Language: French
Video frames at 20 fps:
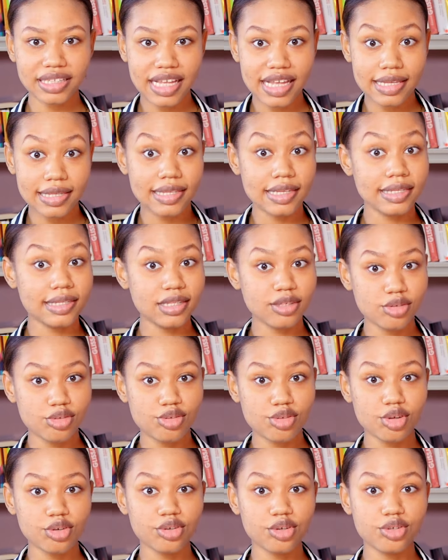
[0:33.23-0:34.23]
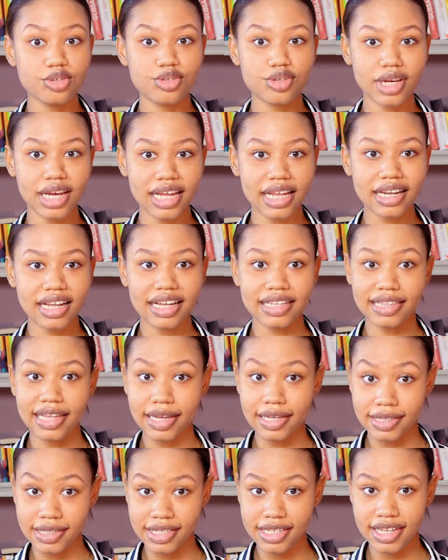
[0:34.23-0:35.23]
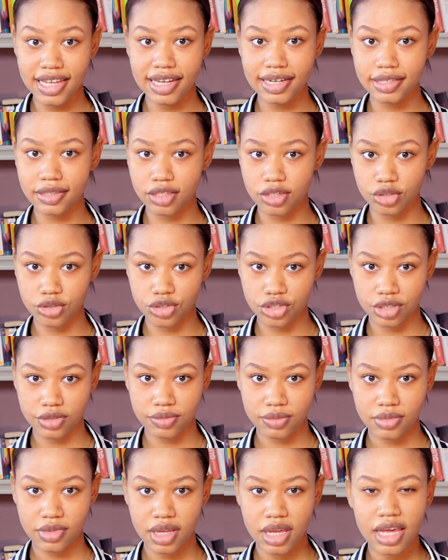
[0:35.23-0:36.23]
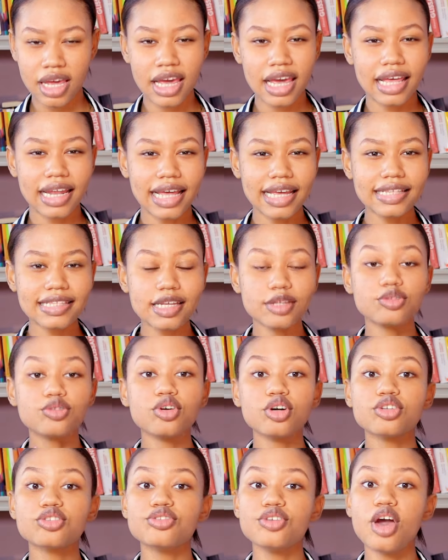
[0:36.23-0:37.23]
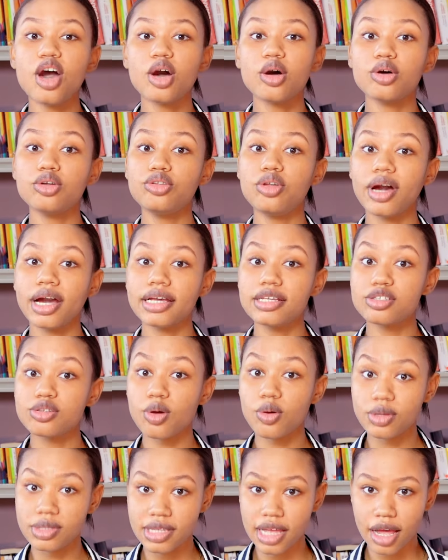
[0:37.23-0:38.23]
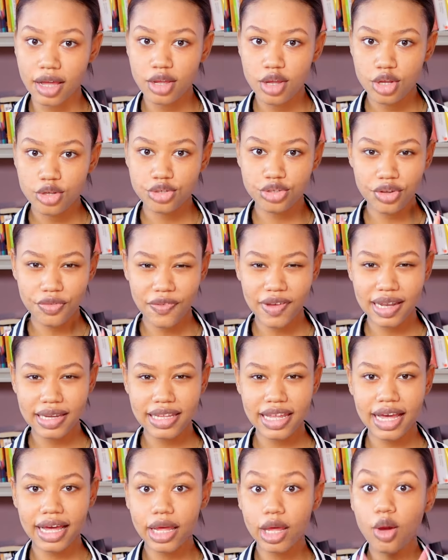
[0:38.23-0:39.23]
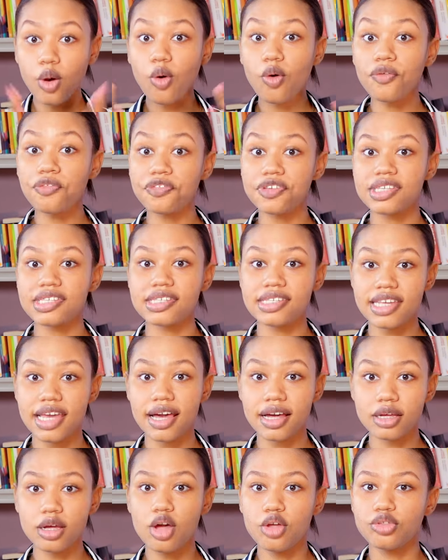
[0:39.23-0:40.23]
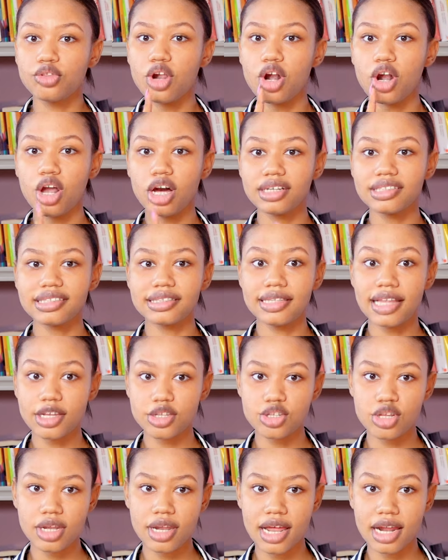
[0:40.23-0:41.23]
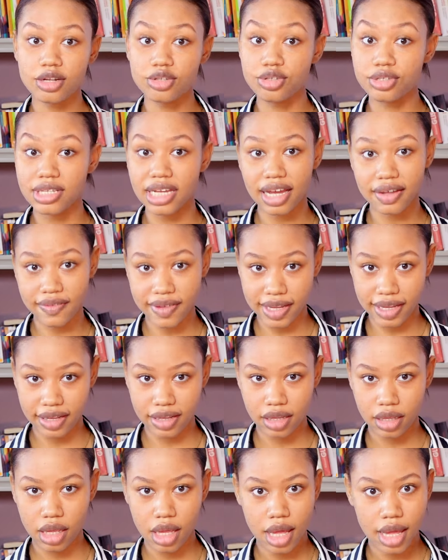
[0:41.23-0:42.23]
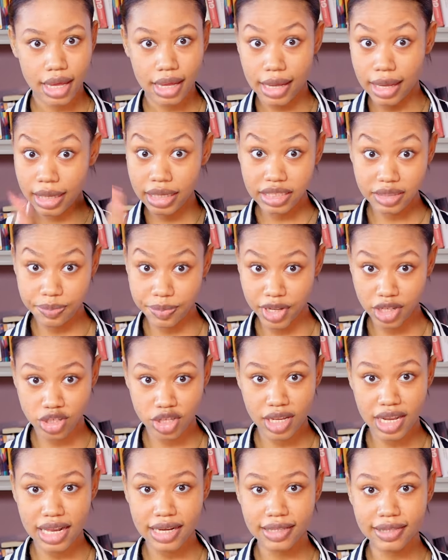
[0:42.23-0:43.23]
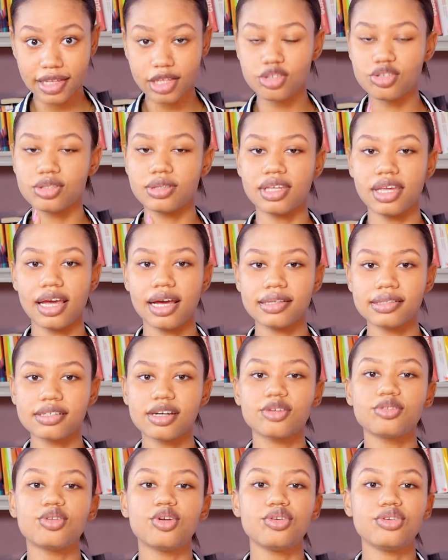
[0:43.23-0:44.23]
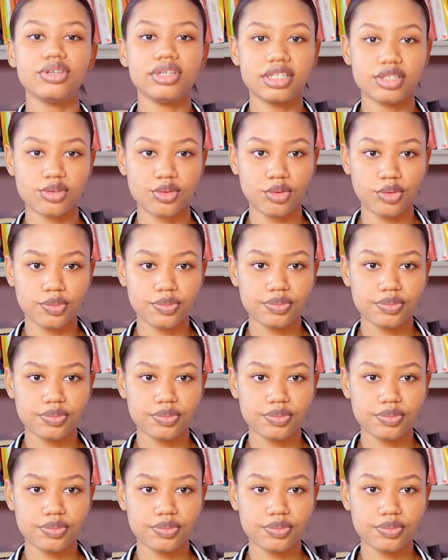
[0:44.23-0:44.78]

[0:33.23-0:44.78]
des institutions culturelles en Haïti et à l'étranger. Elle a été docteur honoris causa, chevalière et officière de l'Ordre national du travail. Grande personnalité du théâtre de l'UNESCO.